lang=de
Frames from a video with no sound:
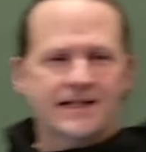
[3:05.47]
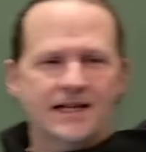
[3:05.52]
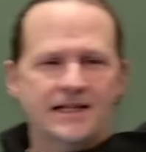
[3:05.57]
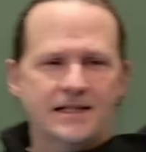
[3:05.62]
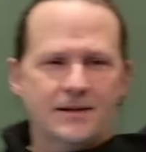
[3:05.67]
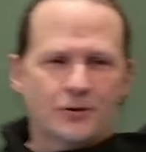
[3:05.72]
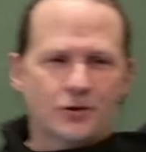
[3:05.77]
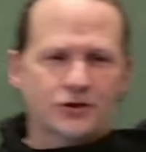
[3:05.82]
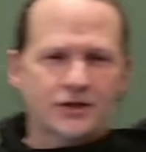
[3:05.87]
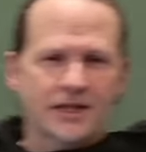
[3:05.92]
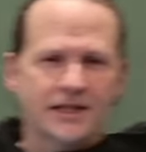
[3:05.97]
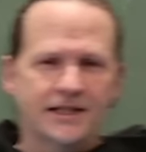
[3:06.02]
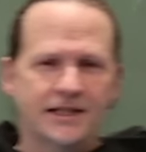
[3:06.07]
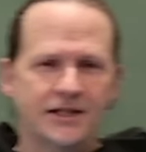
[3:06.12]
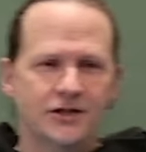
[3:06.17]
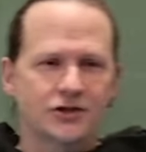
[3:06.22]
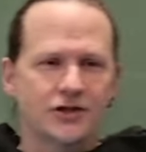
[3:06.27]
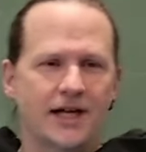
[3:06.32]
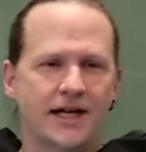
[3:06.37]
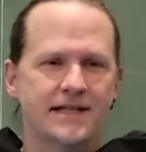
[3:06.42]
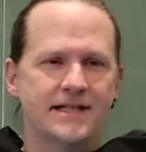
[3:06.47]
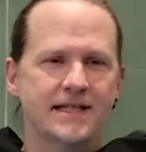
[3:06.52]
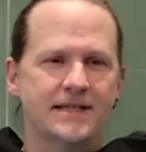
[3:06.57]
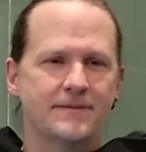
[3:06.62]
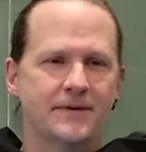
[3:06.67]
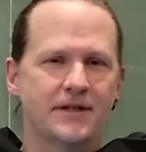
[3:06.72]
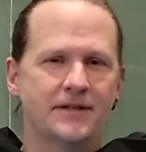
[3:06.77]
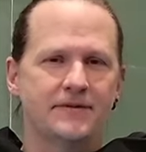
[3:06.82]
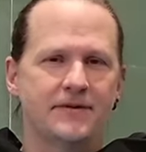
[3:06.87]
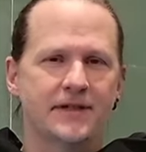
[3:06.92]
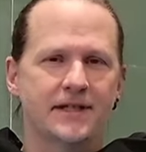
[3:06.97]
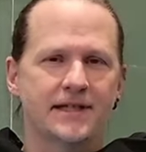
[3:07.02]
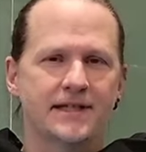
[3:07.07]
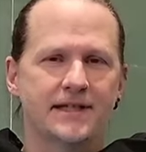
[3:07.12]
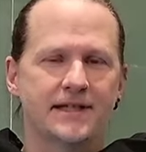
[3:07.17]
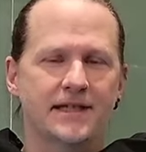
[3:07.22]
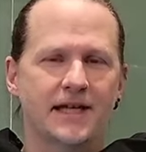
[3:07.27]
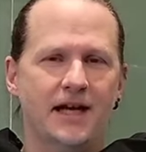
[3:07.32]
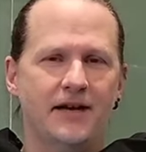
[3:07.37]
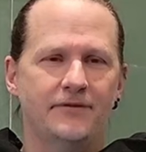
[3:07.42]
kann ich aber auch strategisch einsetzen, wenn ich will, dass die
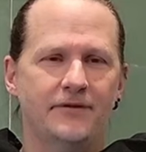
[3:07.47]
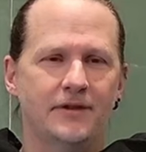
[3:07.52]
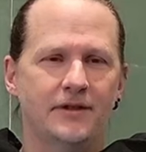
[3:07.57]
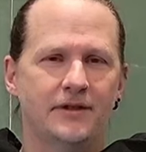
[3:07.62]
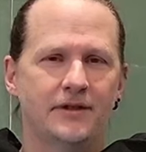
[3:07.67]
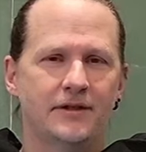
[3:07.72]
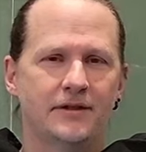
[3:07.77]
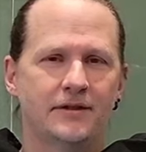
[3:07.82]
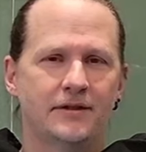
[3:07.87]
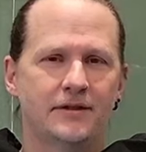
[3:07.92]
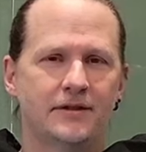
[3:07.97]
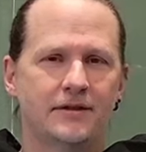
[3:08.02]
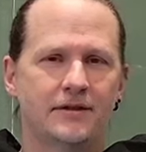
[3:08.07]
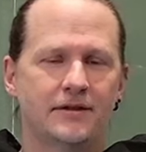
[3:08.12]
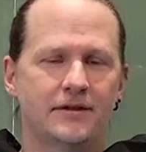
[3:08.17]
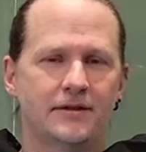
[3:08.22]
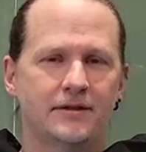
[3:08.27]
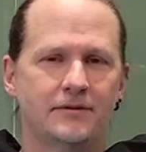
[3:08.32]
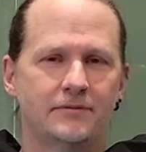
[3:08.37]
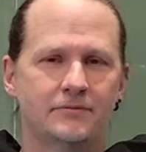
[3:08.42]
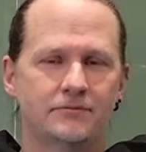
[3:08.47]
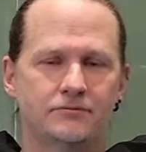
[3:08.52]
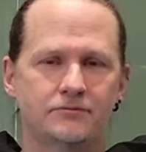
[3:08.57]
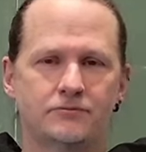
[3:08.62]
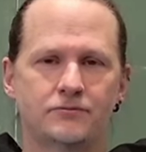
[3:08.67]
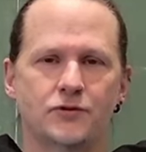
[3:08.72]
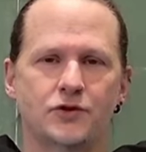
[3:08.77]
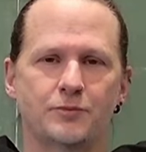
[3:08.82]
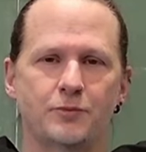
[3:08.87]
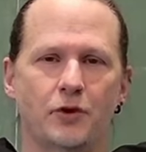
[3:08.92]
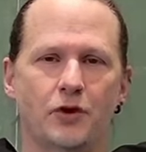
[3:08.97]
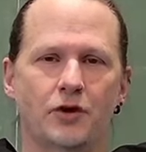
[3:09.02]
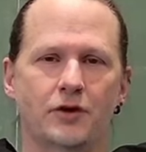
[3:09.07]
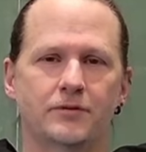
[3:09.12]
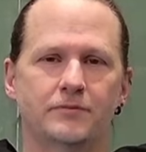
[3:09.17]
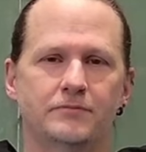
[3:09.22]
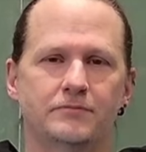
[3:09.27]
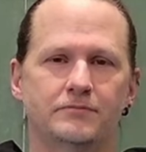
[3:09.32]
Tafel Bock.